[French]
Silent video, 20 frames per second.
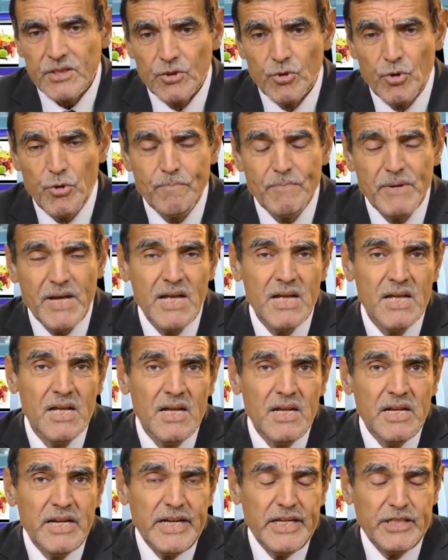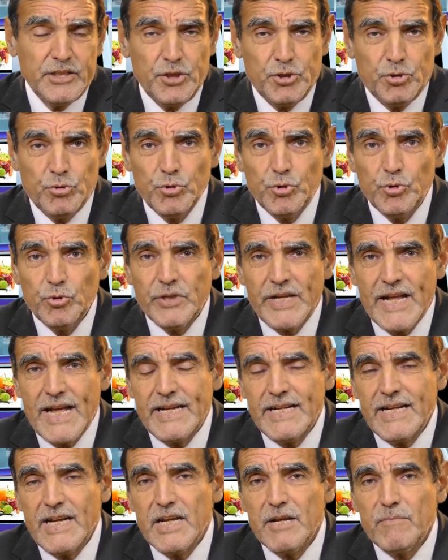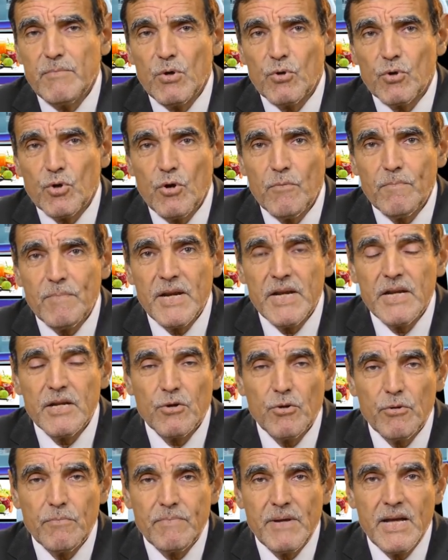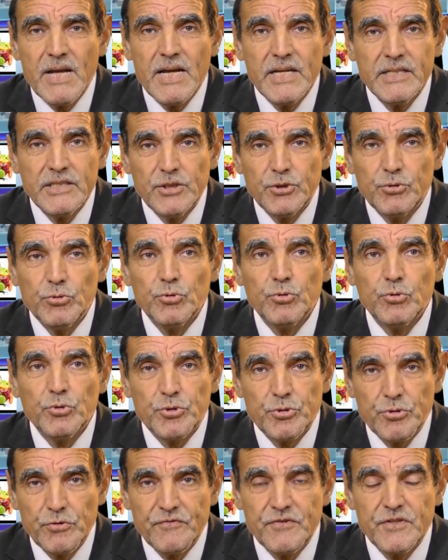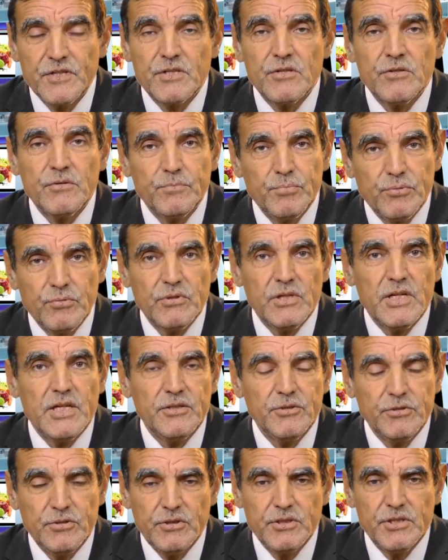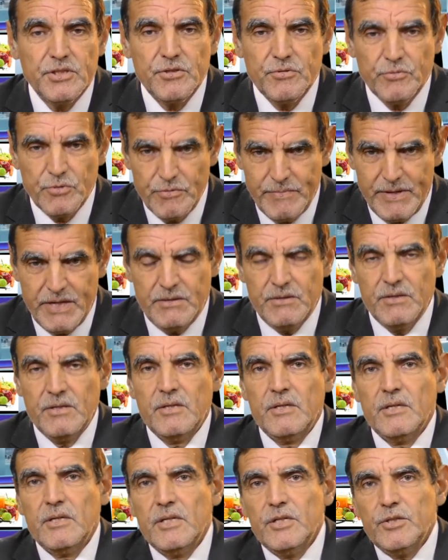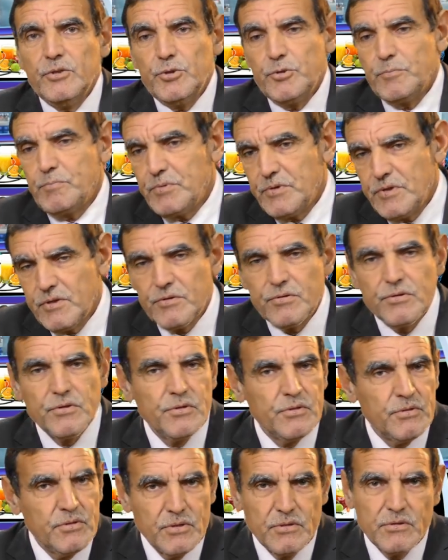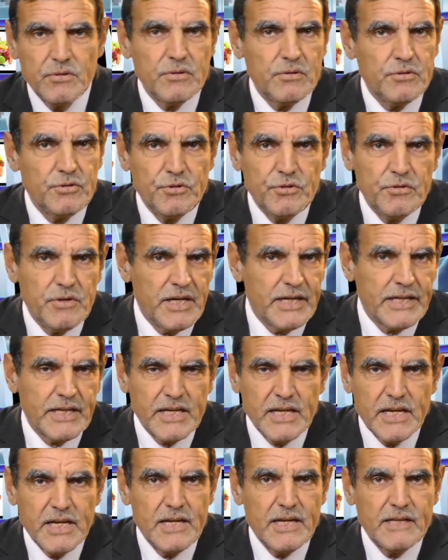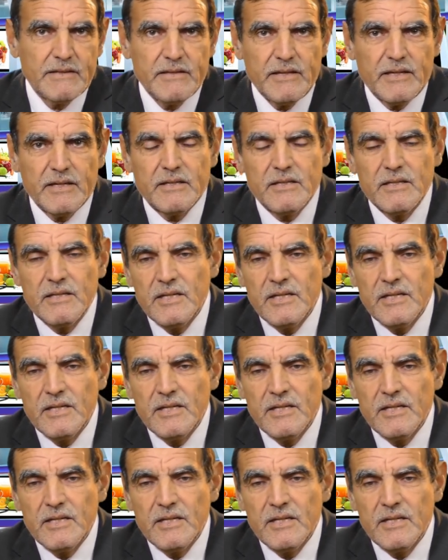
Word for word: Le pain a été toujours un aliment complet, le pain a été toujours suffisant pour la nutrition humaine depuis que euh, Dieu a créé la terre.